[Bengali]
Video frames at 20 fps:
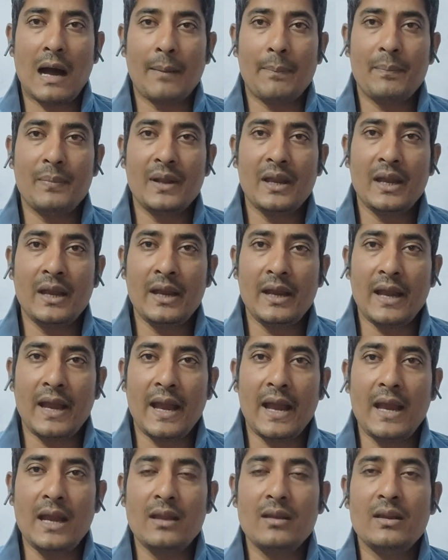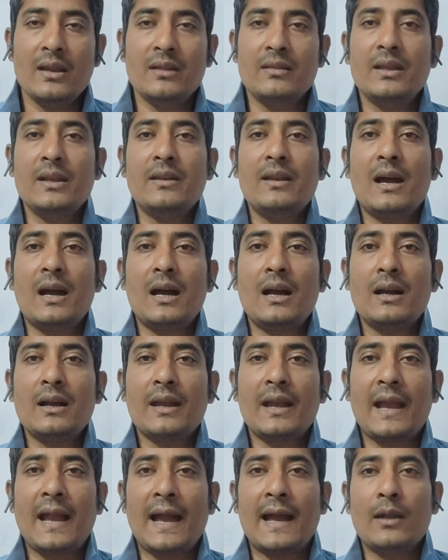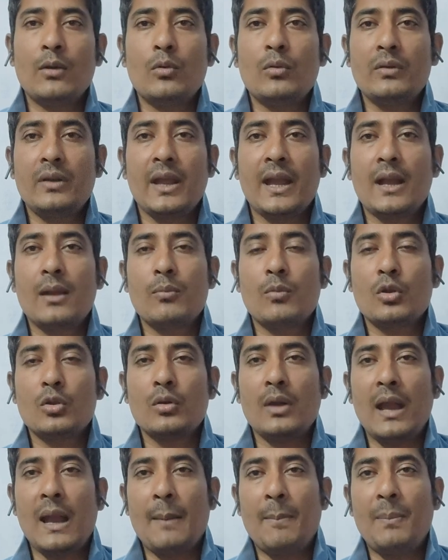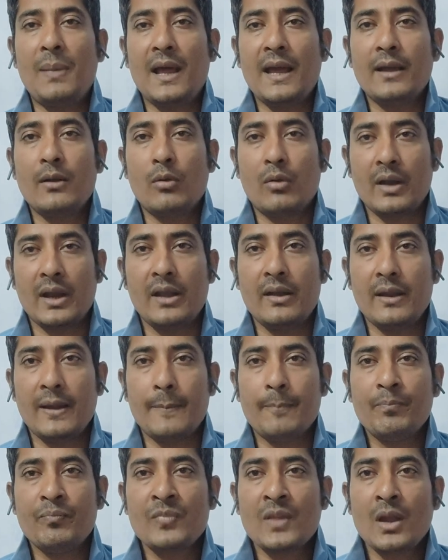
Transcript: আপনি এই নীতিটা কেন ঠিকমতো অ্যাপ্লাই করেননি